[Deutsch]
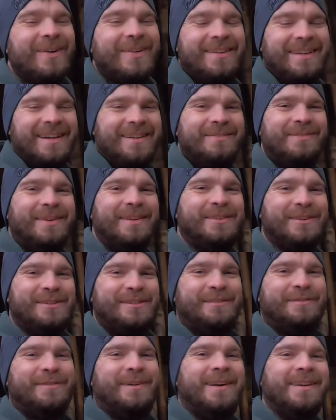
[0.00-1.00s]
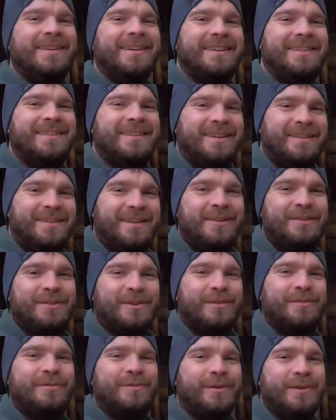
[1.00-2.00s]
Und dann, wenn es euch gefallen hat, erzählt es
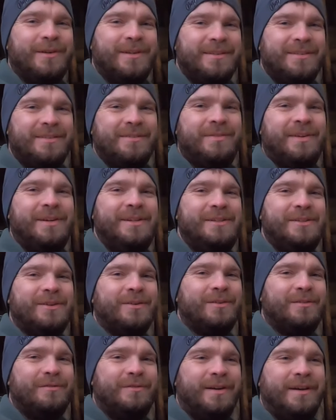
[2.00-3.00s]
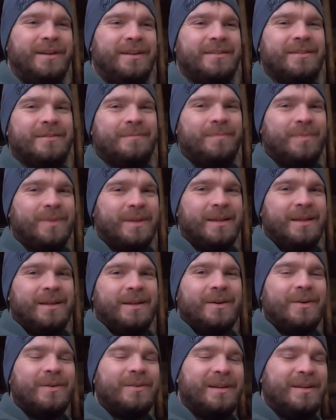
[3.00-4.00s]
euren Freunden, wenn nicht euren Feinden.
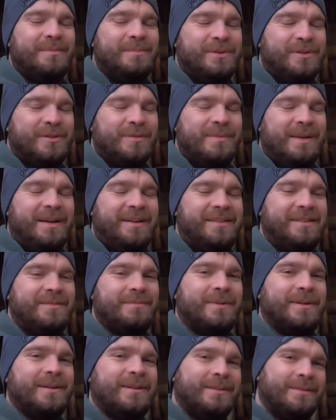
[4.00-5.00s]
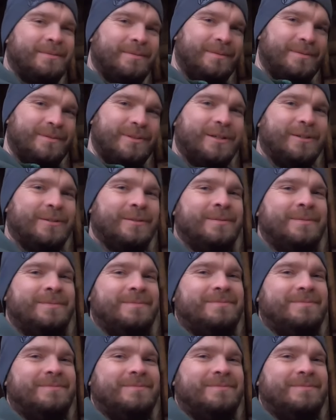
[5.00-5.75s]
Und dann bis zum nächsten Mal. Ciao.